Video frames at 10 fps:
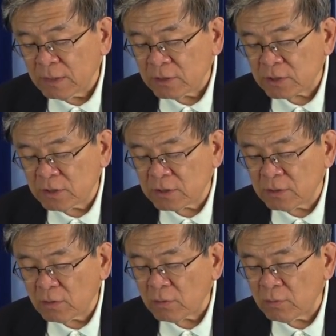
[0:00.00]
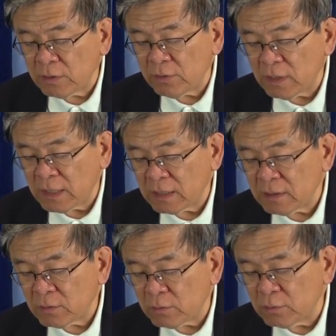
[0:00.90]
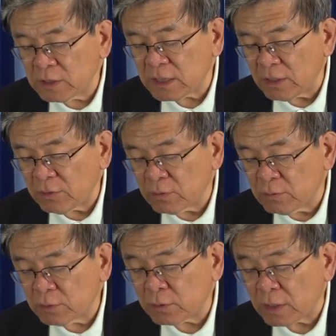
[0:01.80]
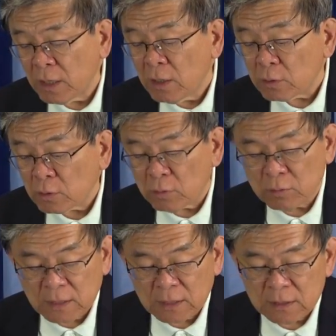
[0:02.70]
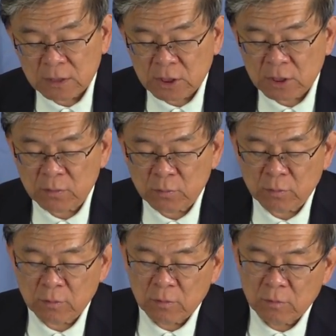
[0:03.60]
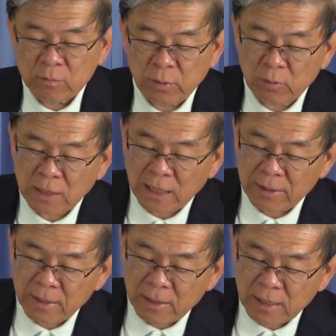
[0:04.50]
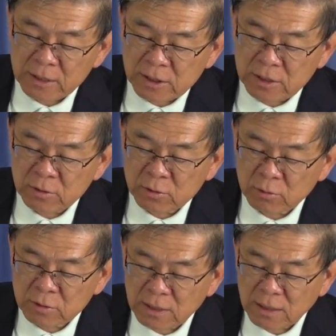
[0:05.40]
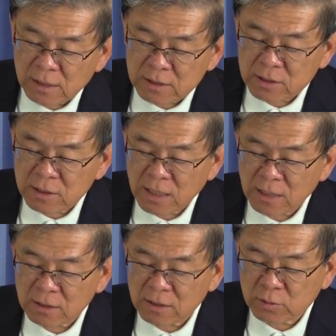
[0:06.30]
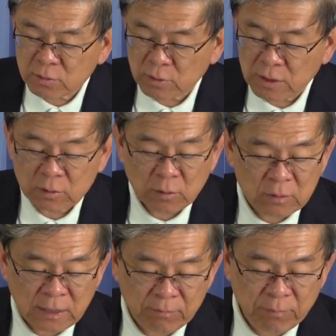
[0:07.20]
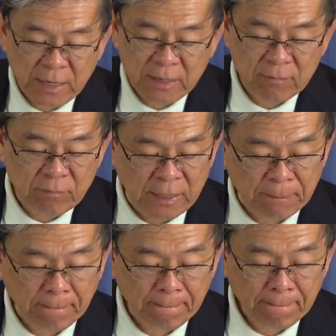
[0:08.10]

甚至魂与灵、骨节与骨髓都能刺入后开，连心中的思念和主意都能辨明。